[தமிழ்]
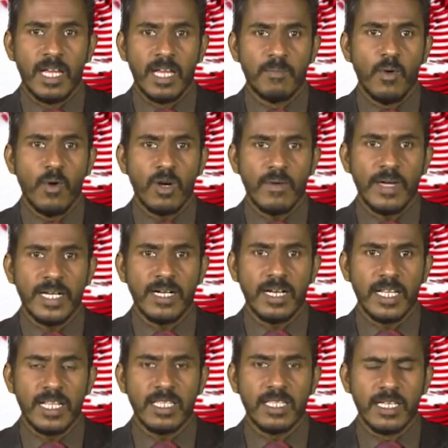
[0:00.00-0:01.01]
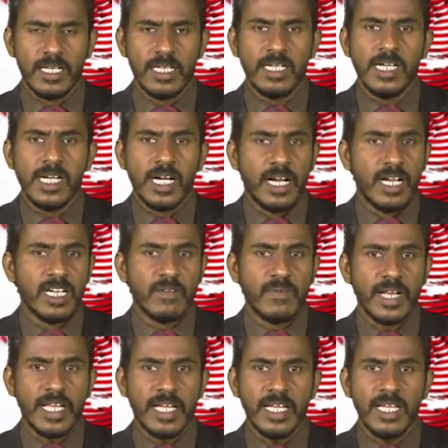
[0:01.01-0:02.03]
என் போர்வைக்குள் இருந்து இன்று
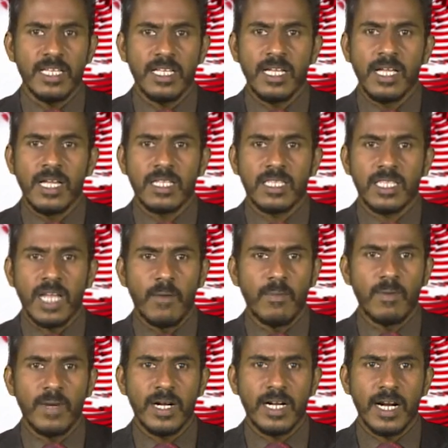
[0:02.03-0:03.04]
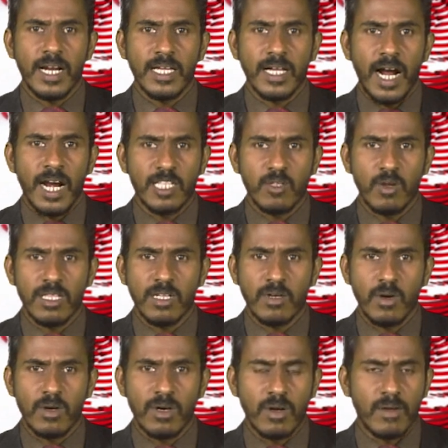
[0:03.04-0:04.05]
வரை தமிழ் மக்களை
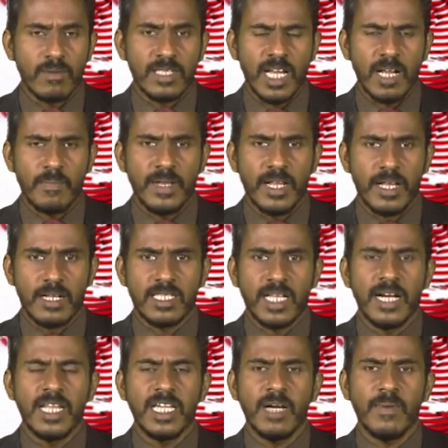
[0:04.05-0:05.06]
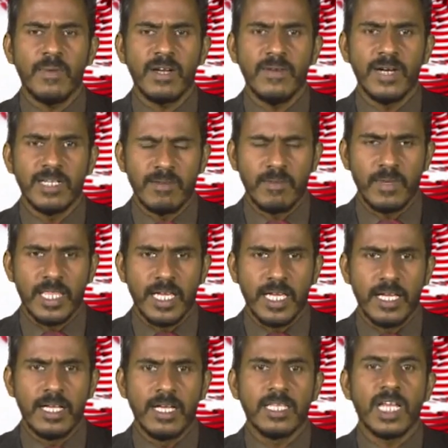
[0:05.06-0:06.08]
அழித்தொழித்துக் கொண்டிருக்கும் தரப்பினர் தண்டிக்கப்பட வேண்டும் என்பதே
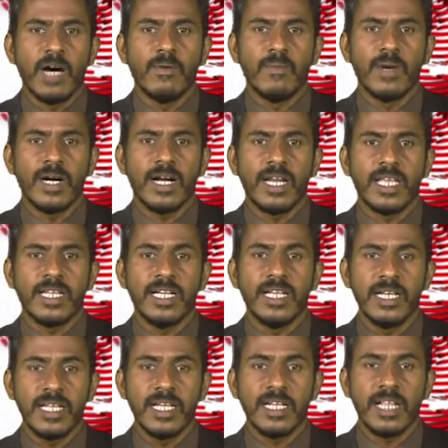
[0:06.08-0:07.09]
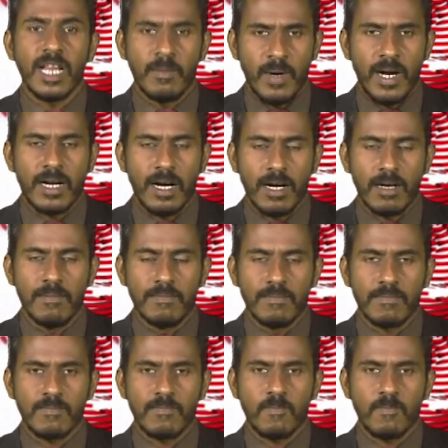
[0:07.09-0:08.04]
தமிழ் மக்களின் இன்றைய நிலைப்பாடாகும்